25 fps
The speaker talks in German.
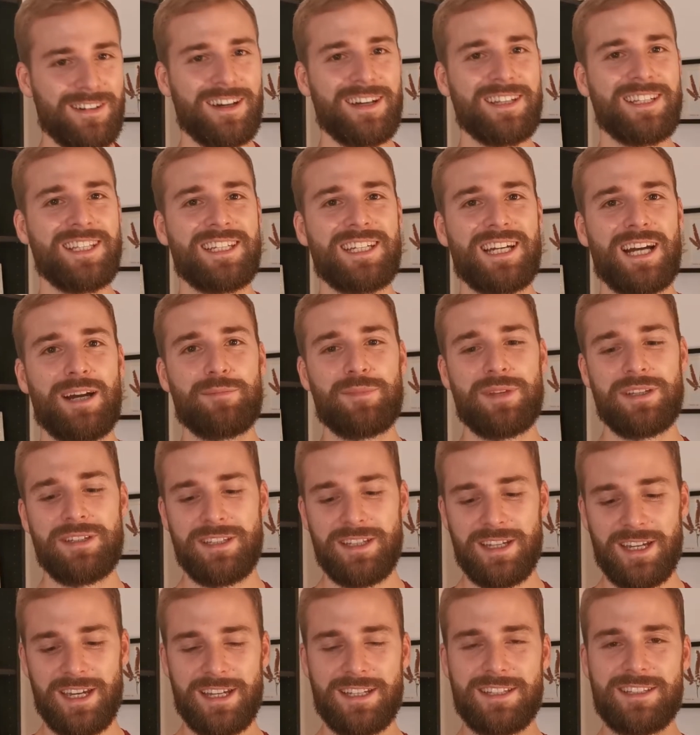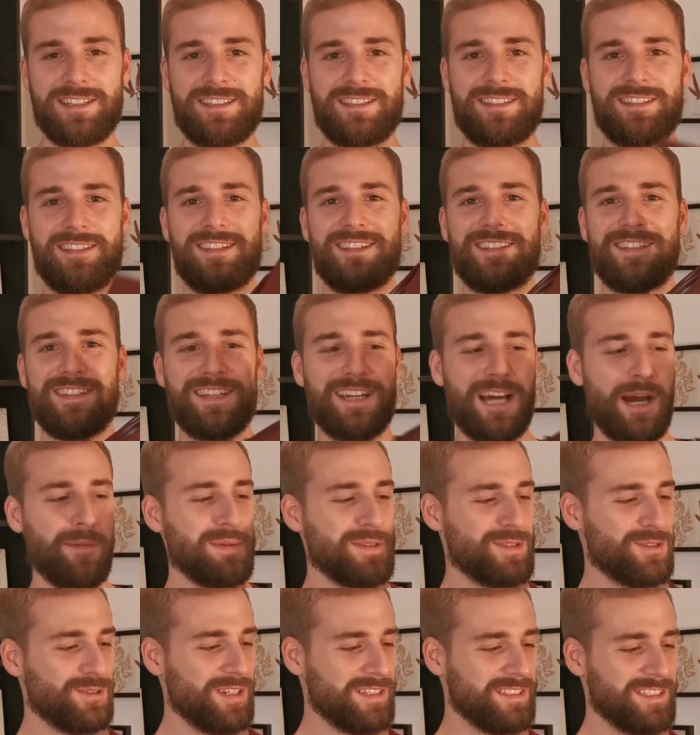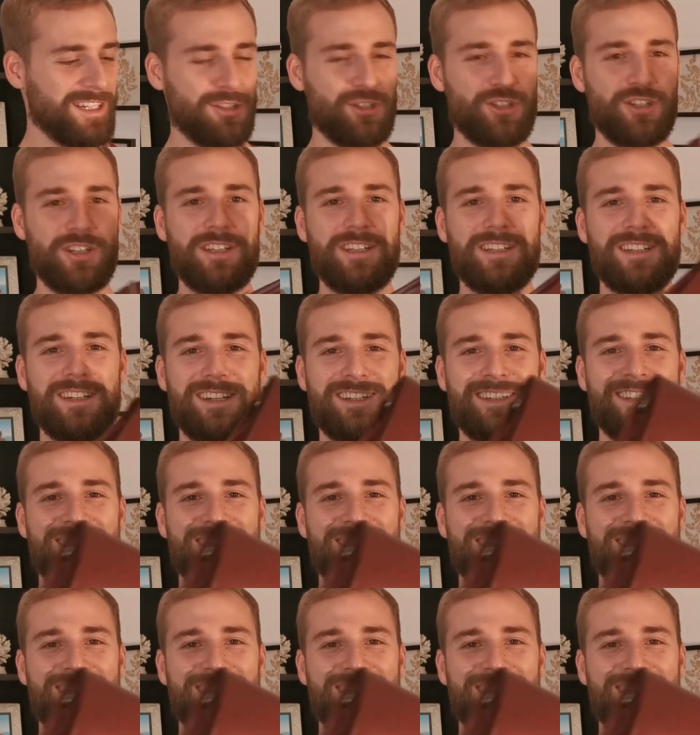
war, die kam dann direkt, äh, die kam in so einer Tasche hier,